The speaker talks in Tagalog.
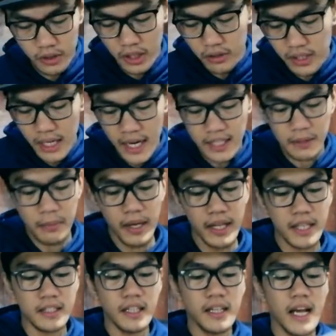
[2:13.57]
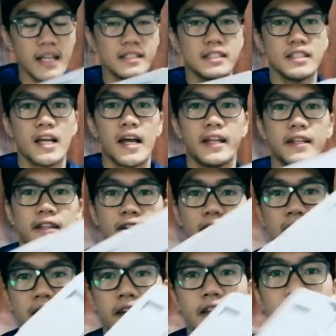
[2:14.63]
Unang-una natin makikita guys, yan.
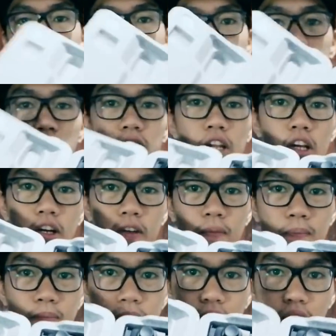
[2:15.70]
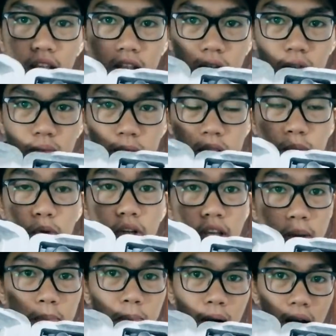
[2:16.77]
Okay? So, ito na yon Yung mismong
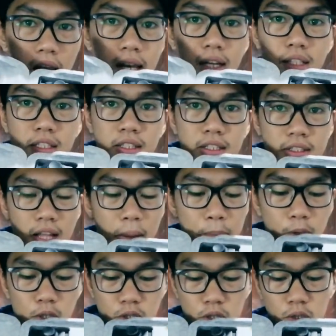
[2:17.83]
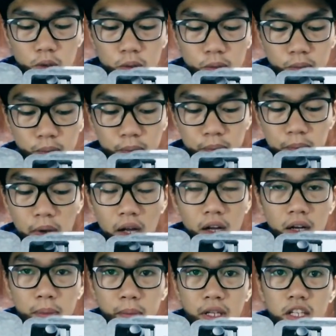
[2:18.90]
gimbal, tapos yung
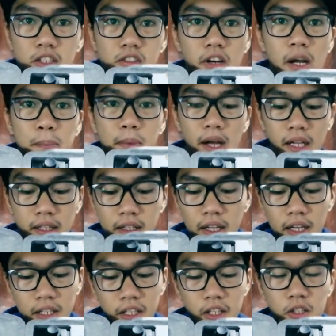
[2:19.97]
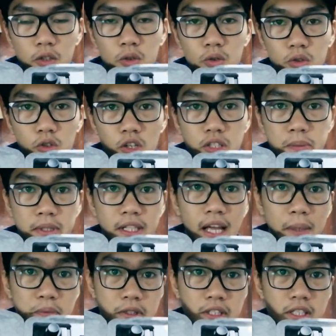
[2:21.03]
uh, mini tripod, and then yung USB
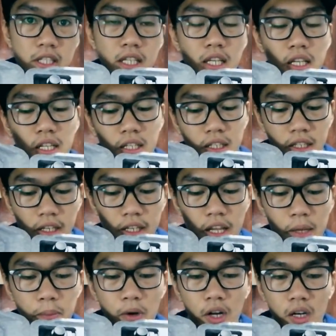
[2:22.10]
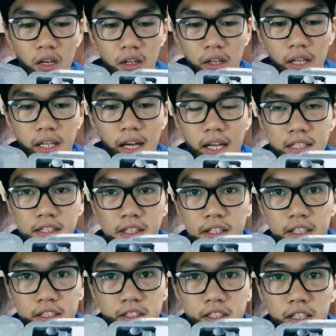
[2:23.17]
Type-C na cable. Okay guys,
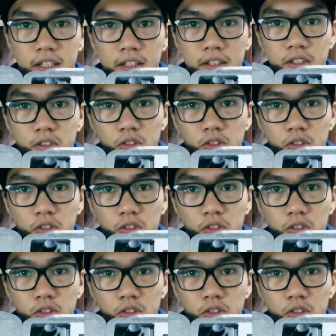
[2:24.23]
ayan siya.